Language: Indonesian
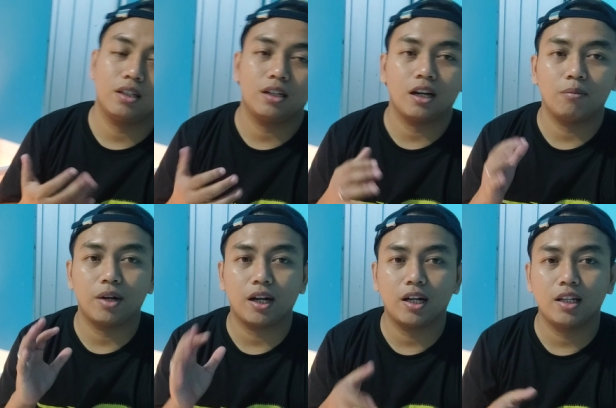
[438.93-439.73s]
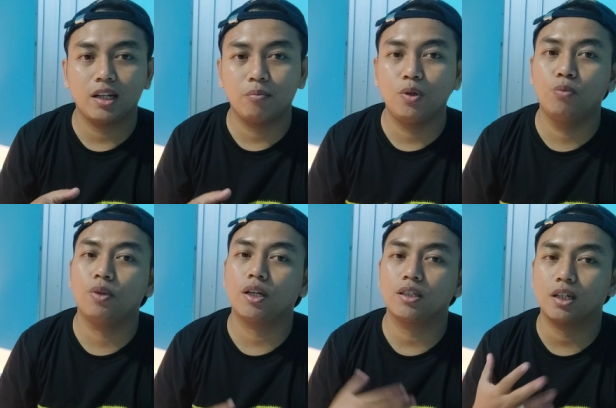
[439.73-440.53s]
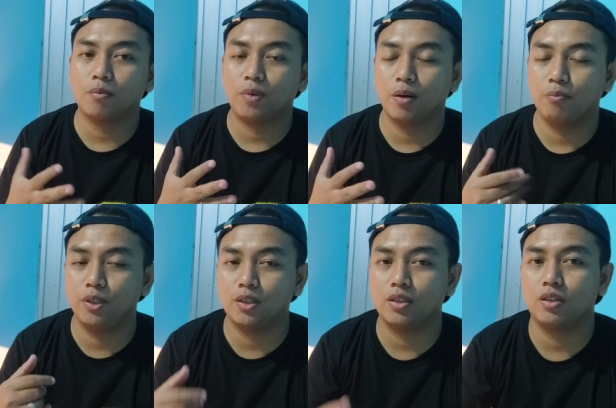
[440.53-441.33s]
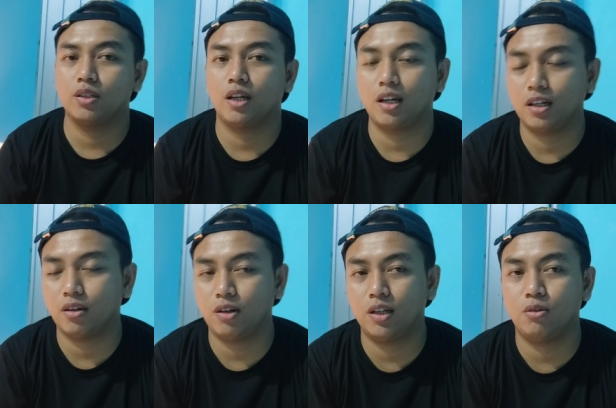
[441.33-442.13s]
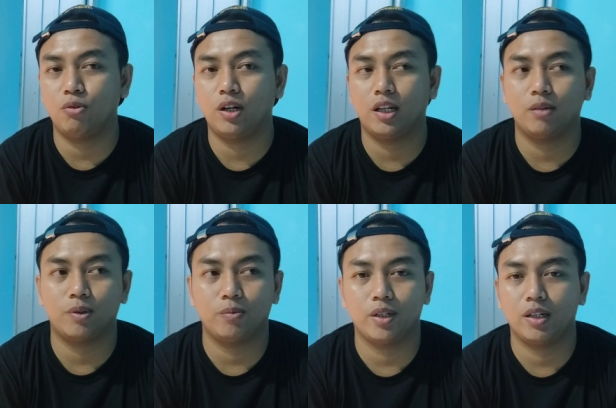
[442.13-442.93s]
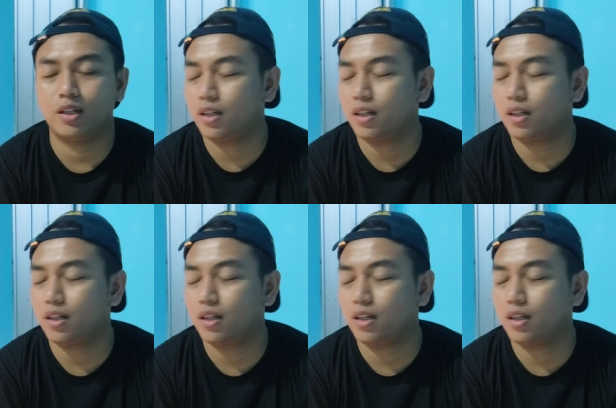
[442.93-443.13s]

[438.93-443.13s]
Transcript: cadangan makanan yang belum terserap habis ya oleh iguana teman-teman